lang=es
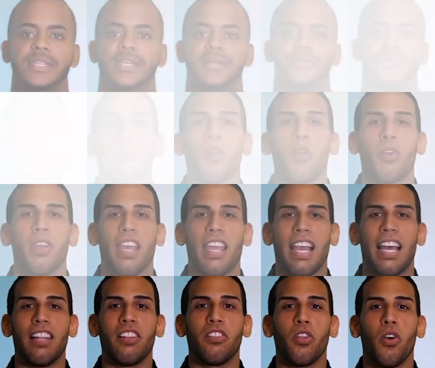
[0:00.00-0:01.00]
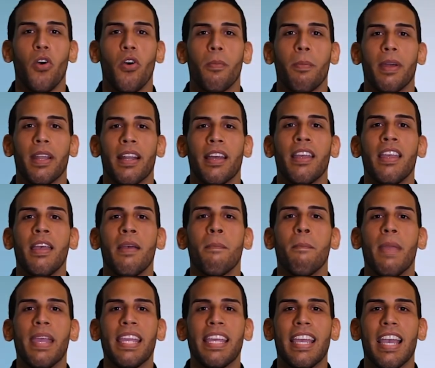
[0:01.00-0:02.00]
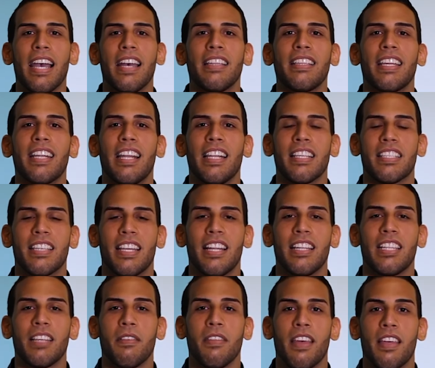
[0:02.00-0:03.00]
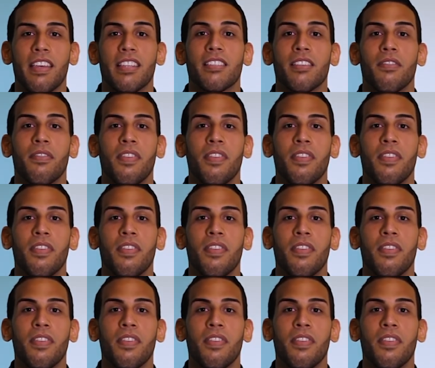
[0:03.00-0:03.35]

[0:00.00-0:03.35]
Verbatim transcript: Es por eso que a continuación vamos a ver quiénes se integran el